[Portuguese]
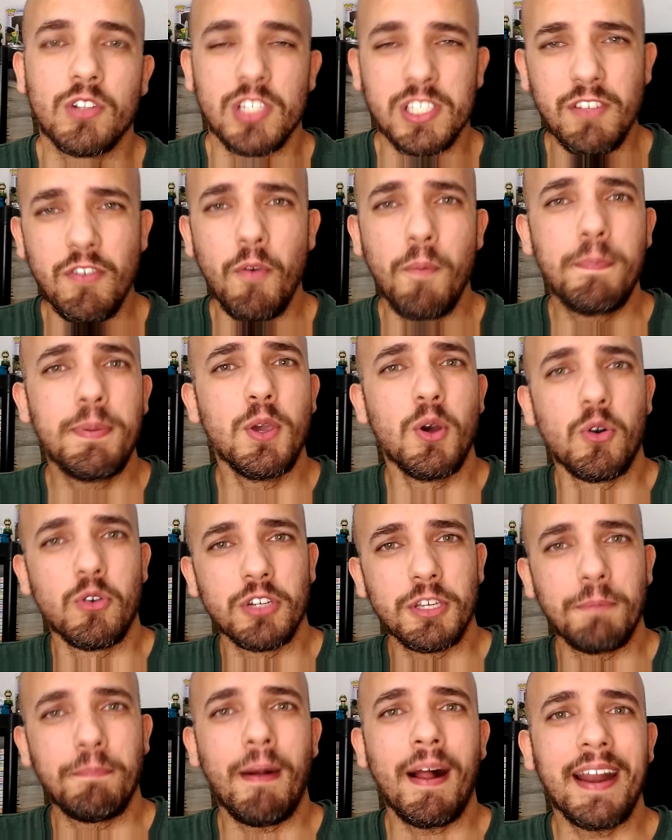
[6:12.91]
Inclusive o
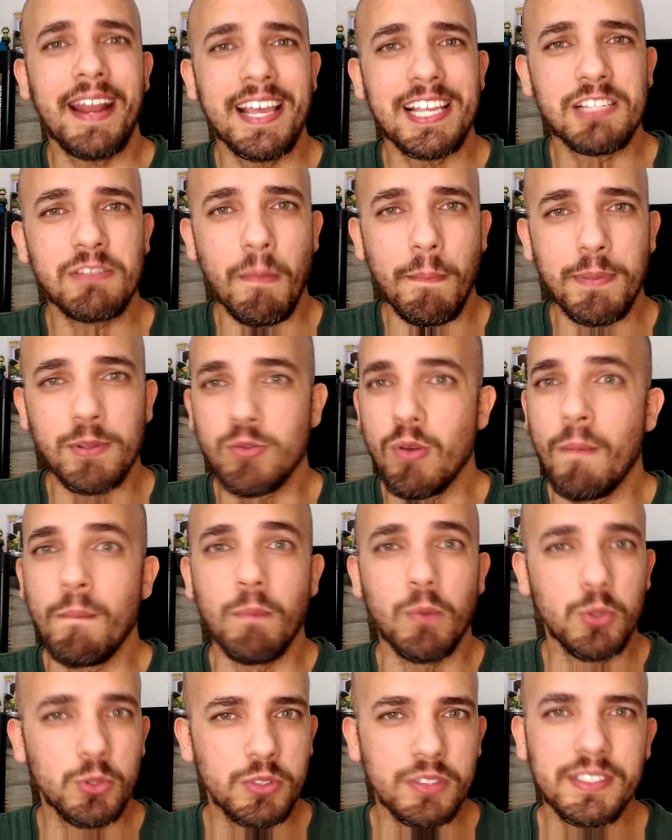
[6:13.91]
Pyong parece uma pessoa
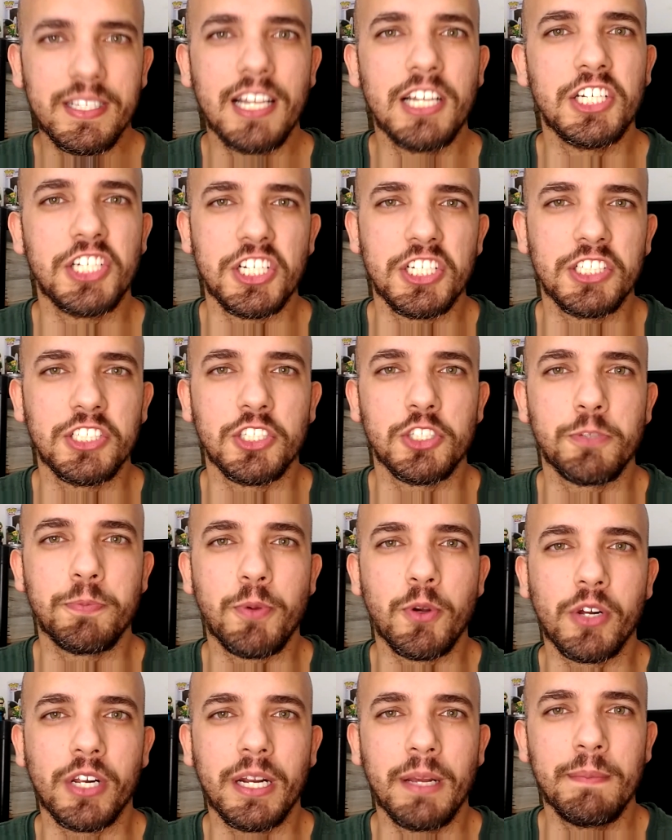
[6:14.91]
muito inteligente nesses
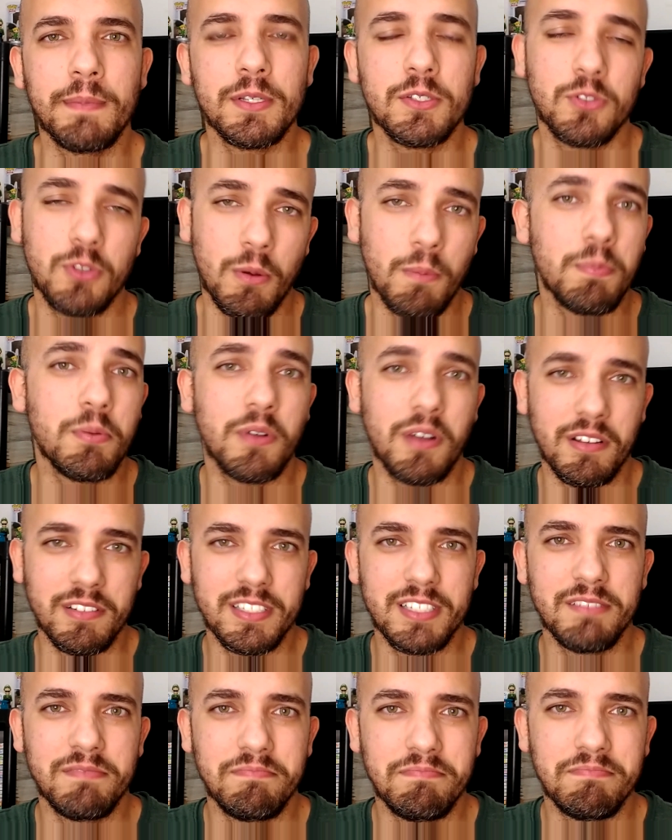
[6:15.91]
programas só por causa